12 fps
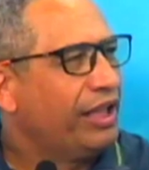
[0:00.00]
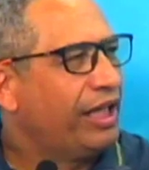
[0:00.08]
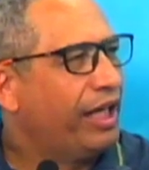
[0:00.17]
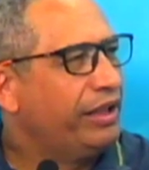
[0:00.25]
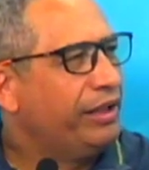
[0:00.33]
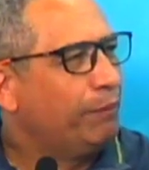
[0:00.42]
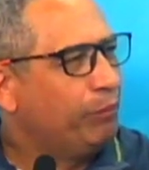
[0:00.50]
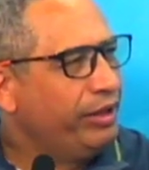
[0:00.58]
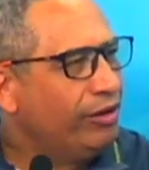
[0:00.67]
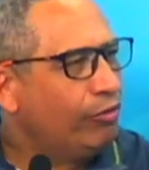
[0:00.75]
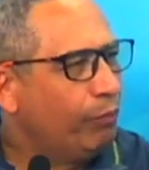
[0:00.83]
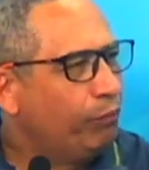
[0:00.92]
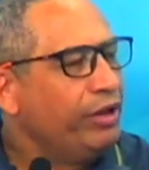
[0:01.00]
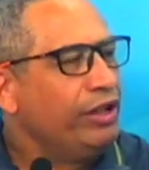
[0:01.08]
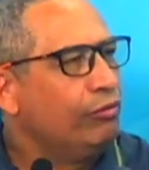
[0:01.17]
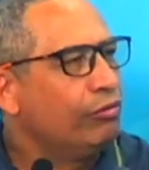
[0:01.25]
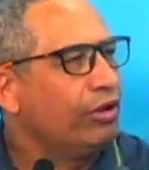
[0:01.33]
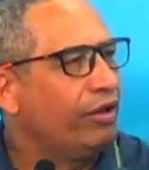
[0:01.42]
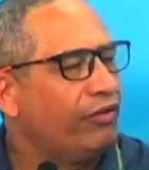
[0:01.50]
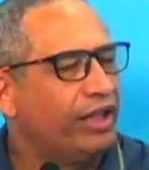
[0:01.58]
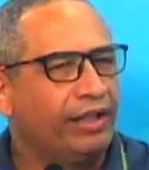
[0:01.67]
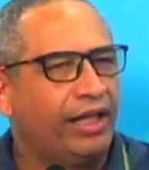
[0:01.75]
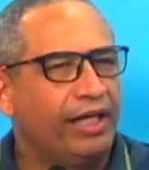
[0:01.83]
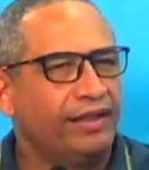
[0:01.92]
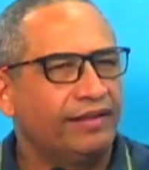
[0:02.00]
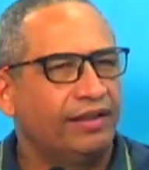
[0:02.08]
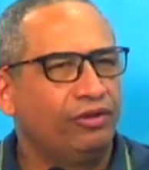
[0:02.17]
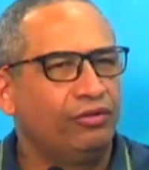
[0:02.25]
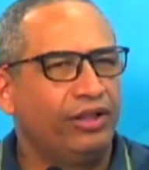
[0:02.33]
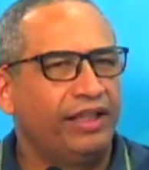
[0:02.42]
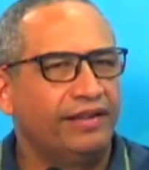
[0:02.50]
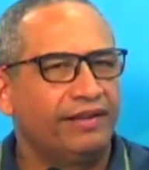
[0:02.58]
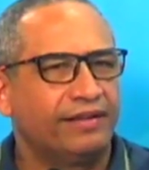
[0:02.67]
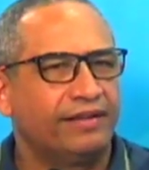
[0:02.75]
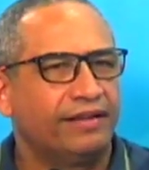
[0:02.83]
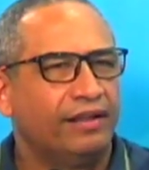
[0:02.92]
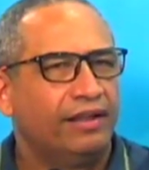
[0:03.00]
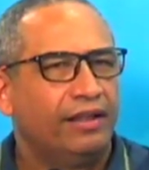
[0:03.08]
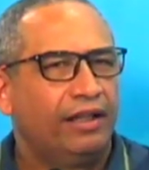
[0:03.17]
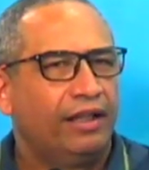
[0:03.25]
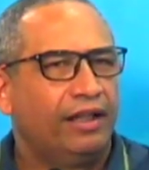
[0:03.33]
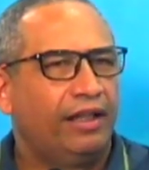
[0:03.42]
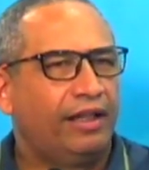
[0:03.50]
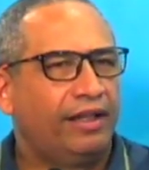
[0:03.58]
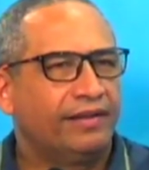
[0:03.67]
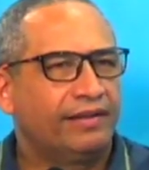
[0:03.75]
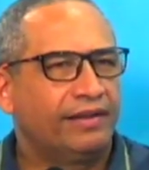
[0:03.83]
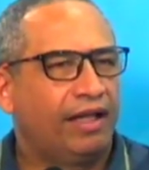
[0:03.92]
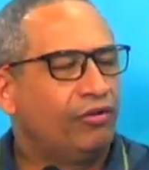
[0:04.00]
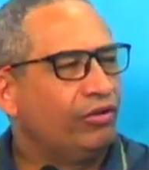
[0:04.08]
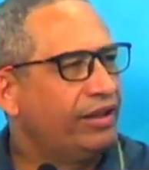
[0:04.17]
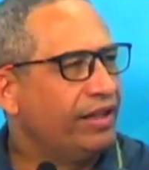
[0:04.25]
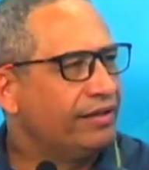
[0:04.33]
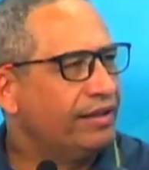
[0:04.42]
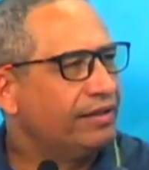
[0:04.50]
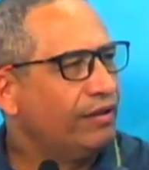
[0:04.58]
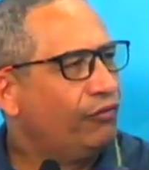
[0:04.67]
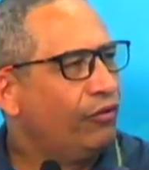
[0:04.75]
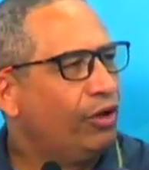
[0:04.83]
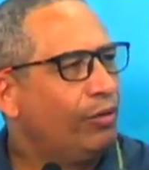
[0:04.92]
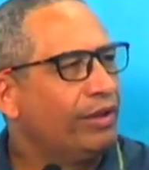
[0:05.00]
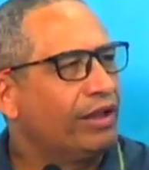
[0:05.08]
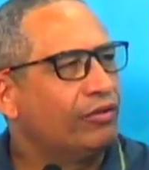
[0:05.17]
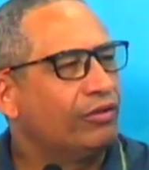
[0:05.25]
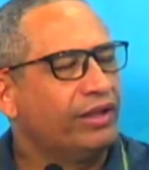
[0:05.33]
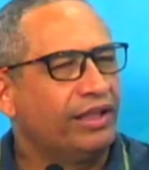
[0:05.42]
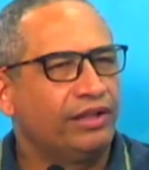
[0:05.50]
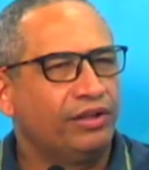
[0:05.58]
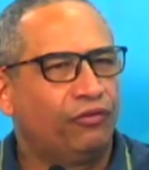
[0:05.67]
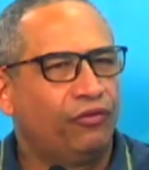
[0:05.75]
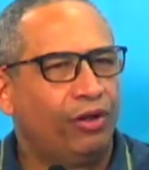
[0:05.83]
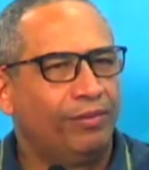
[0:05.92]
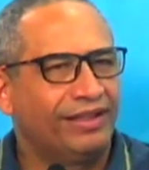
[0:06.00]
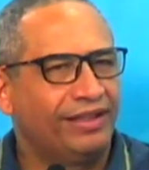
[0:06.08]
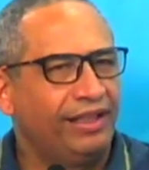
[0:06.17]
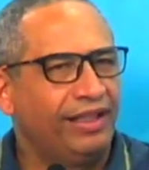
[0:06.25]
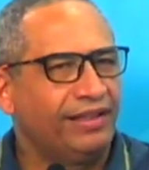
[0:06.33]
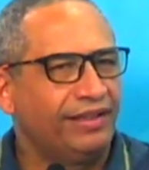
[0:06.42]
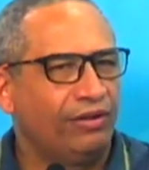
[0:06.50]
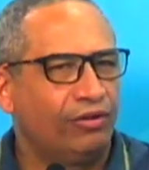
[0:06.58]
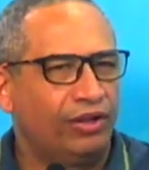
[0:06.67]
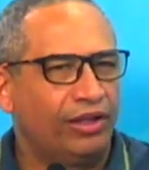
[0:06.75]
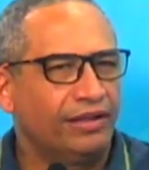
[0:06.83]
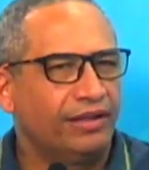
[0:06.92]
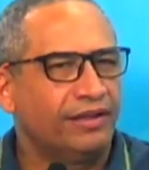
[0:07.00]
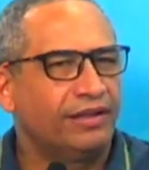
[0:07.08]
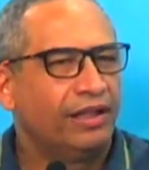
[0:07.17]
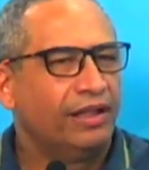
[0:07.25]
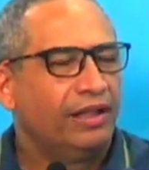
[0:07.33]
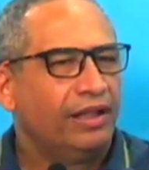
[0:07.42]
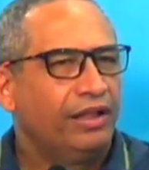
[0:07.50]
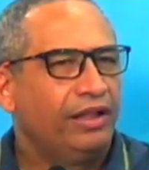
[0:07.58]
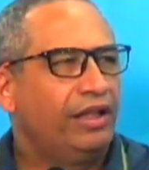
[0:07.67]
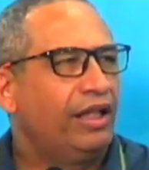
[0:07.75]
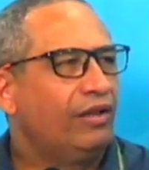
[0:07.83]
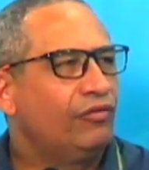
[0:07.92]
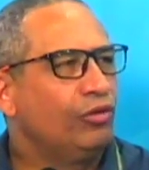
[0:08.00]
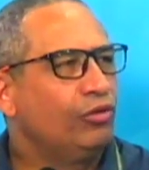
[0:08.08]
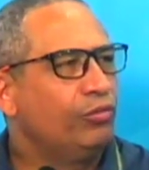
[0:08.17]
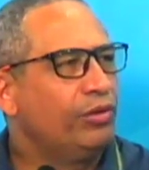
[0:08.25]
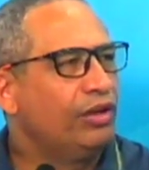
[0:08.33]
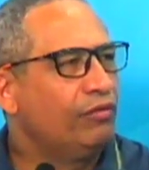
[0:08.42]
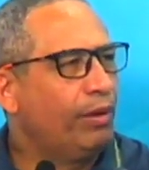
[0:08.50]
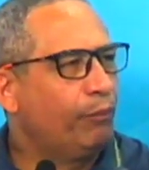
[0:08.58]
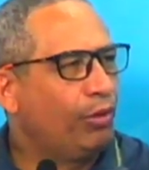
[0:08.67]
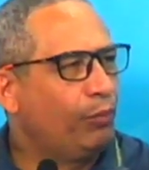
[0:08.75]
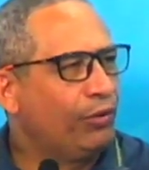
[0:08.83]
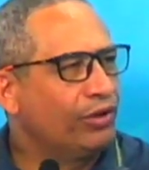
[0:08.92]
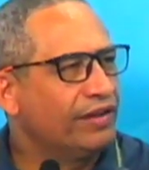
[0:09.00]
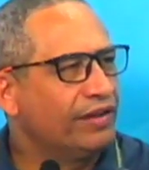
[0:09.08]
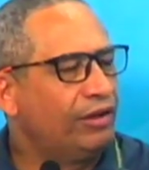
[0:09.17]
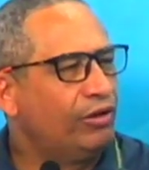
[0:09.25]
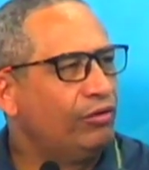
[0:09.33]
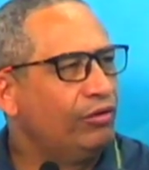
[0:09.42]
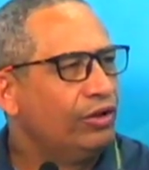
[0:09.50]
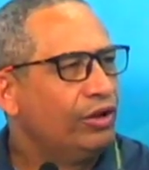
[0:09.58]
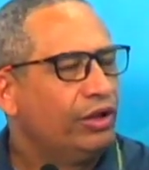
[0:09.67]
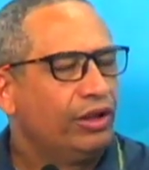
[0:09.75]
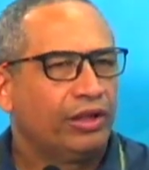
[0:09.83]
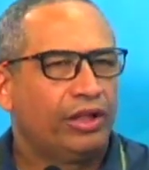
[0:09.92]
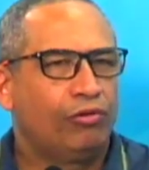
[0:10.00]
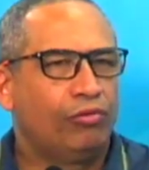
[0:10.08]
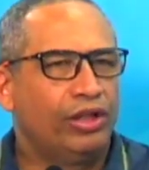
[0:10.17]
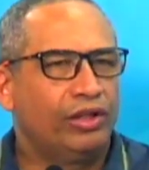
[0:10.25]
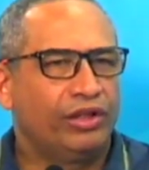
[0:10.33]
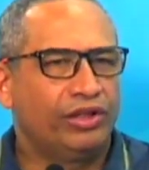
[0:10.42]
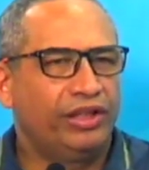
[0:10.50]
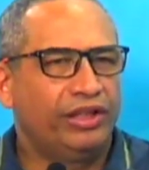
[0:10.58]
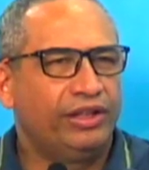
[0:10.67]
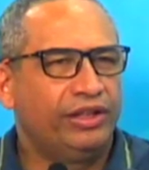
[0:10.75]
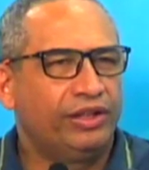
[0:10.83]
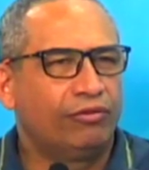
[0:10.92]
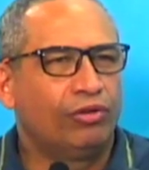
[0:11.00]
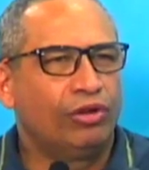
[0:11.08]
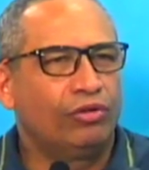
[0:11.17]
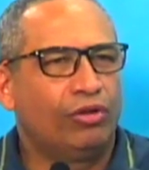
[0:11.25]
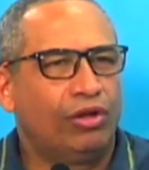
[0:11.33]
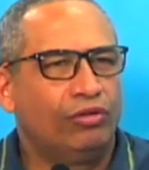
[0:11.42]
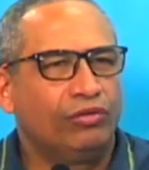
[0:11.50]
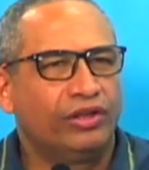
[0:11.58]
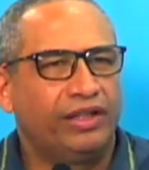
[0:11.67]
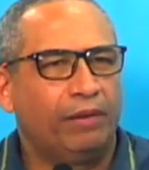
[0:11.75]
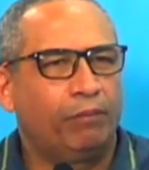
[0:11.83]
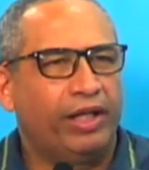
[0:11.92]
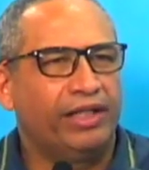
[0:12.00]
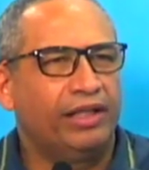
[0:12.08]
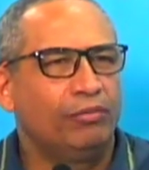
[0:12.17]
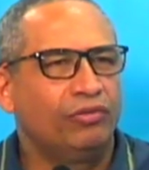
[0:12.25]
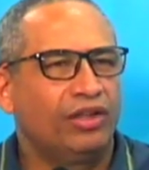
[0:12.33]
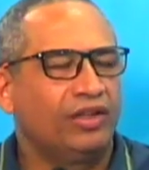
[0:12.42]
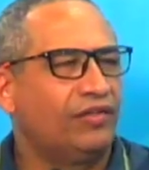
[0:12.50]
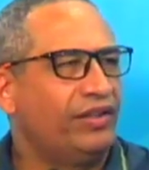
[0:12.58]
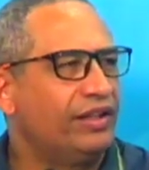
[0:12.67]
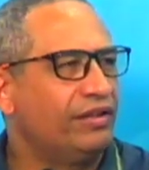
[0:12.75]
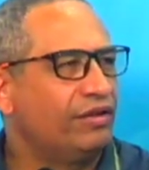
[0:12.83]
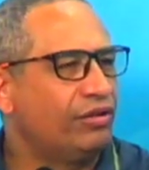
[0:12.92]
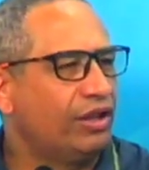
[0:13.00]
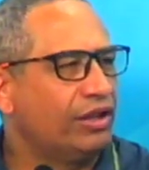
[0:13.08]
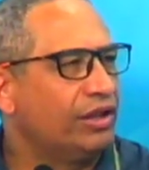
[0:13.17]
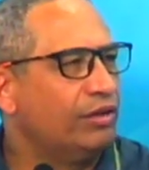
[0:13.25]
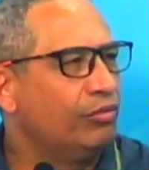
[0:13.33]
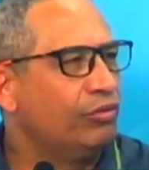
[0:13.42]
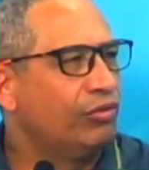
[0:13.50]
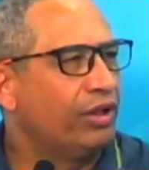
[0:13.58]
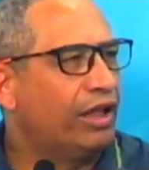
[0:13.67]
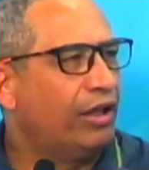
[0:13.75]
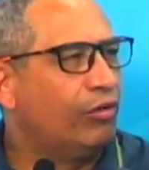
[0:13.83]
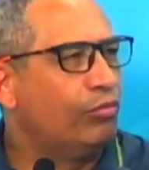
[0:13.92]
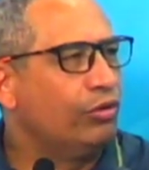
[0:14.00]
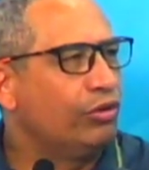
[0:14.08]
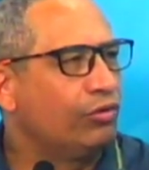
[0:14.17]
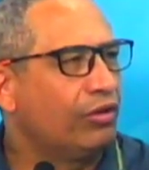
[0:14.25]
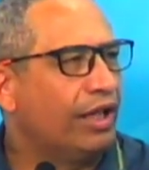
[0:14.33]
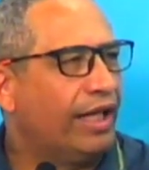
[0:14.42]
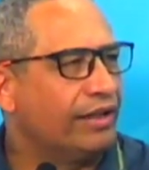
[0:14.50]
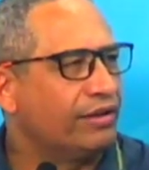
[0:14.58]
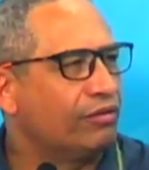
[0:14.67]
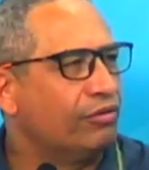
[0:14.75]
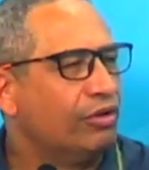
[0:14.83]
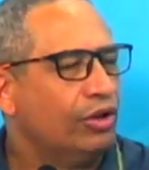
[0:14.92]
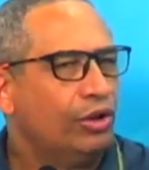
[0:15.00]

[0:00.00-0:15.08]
que caía pingo a pingo. Na verdade, essas doenças, elas acontecem dessa forma, elas acontecem de formas silenciosas e elas vão tomando uma proporção que quando a gente, quando nós nos deparamos, às vezes nós já estamos num grau muito clássico.